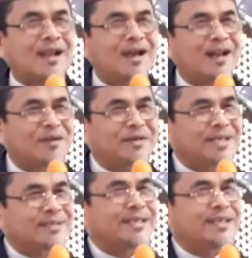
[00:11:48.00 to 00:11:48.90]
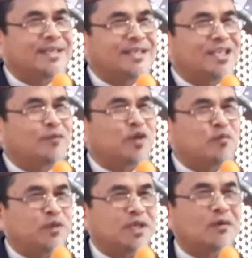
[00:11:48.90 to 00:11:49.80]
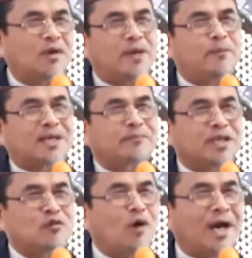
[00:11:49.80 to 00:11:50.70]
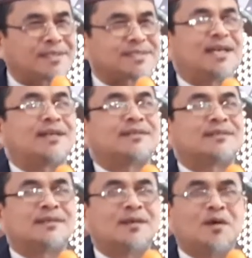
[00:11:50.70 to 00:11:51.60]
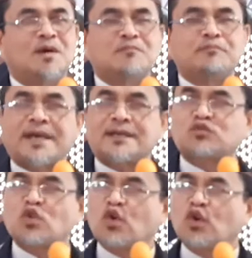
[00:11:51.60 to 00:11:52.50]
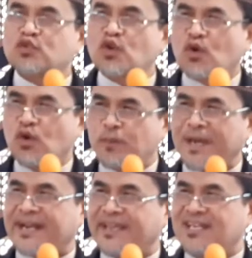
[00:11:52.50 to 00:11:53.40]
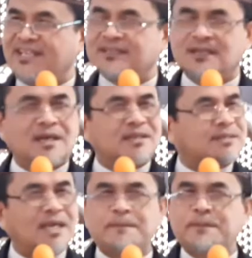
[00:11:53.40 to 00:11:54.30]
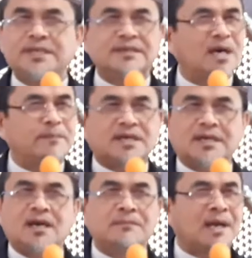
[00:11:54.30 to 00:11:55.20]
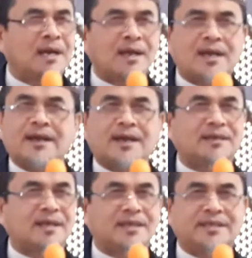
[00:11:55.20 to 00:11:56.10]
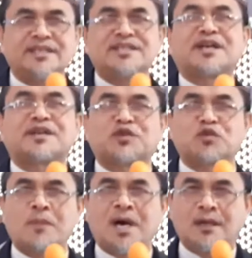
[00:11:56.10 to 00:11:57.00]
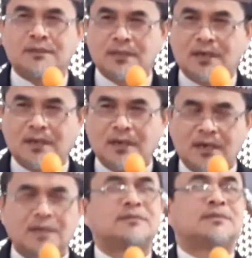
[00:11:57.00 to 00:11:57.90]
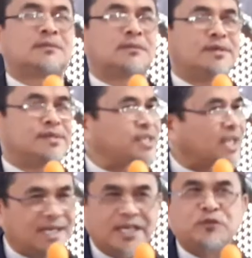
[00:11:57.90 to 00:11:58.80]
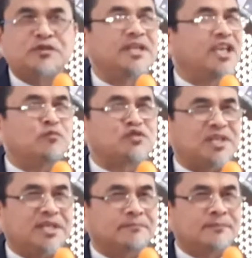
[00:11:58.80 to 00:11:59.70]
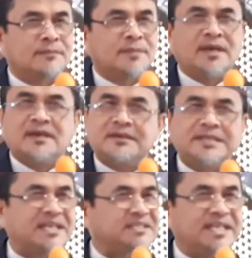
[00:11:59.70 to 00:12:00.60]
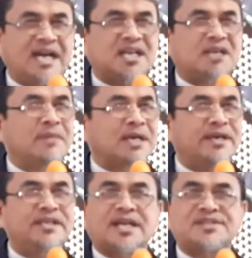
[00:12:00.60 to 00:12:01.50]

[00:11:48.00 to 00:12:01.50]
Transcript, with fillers: Kalau negeri ini dipimpin oleh para penguasa, para tokoh-tokoh, para elit, tapi tidak pernah melangkahkan kakinya ke rumah Allah, sekalipun dia Muslim dia tidak akan melahirkan